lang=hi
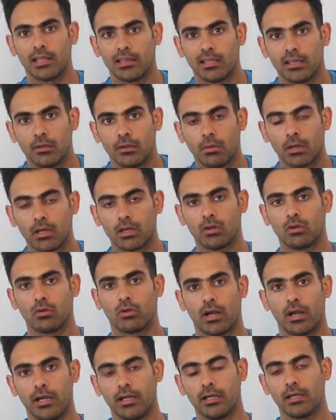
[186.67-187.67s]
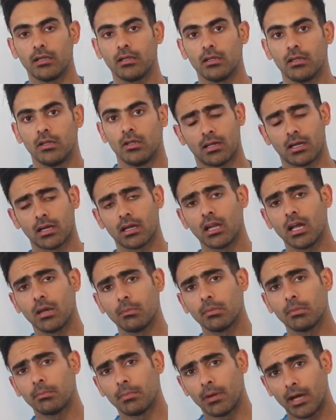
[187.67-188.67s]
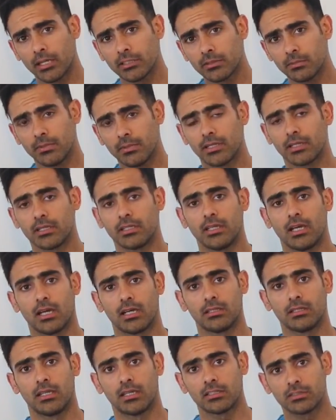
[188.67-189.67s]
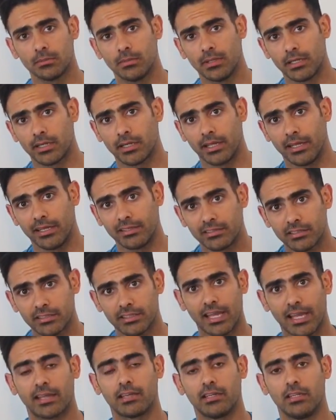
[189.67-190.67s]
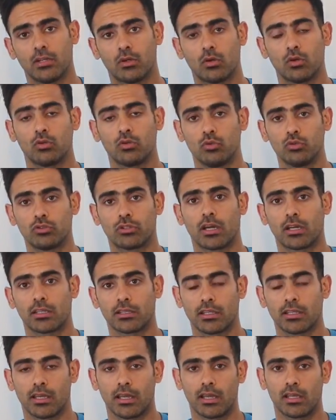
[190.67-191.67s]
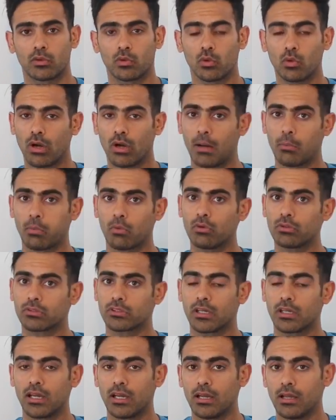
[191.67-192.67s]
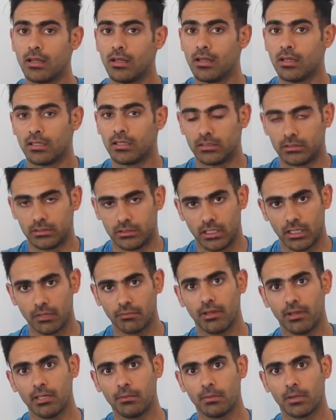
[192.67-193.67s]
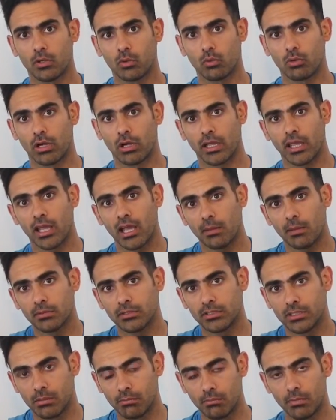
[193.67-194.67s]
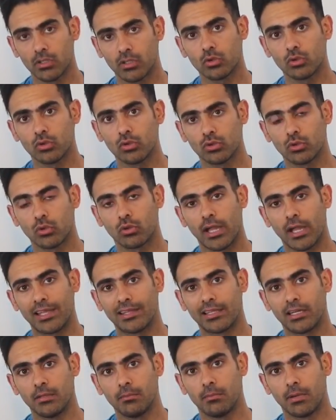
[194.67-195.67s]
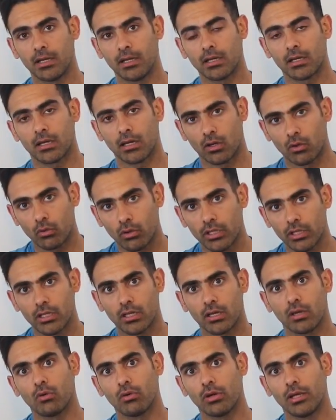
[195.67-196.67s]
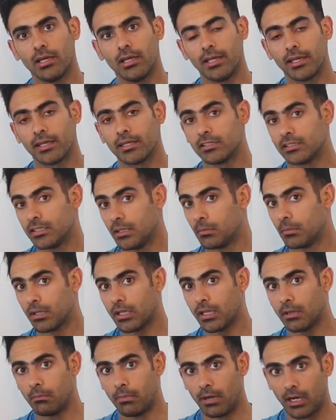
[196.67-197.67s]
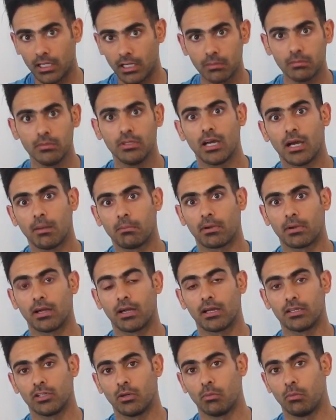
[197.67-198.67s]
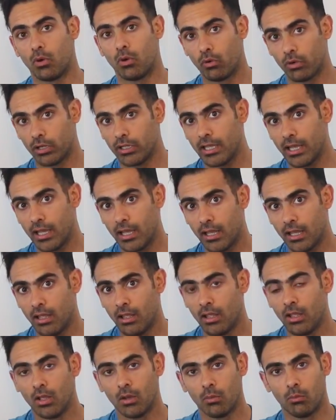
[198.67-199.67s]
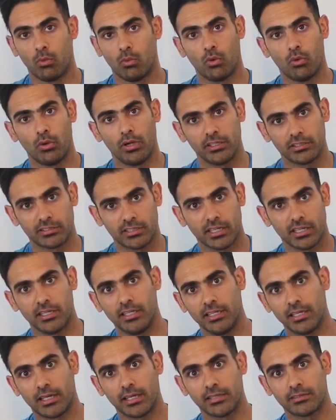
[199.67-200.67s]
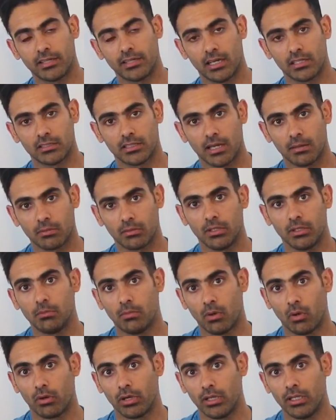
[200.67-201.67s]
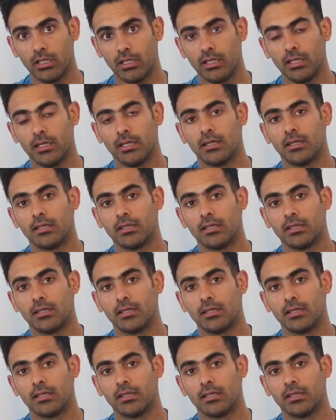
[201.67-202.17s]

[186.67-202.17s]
कैलोरी बर्न हो राइट अगर आप पाँच मिनट या दस मिनट इस तकनीक को यूज़ करते हैं तो आपको इसका ये बेनिफिट होगा कि आप जिम में तो जो कैलोरी बर्न करोगे ही करोगे लेकिन जिम के बाद भी आपका जो बॉडी है वो इस तकनीक के साथ आपकी बॉडी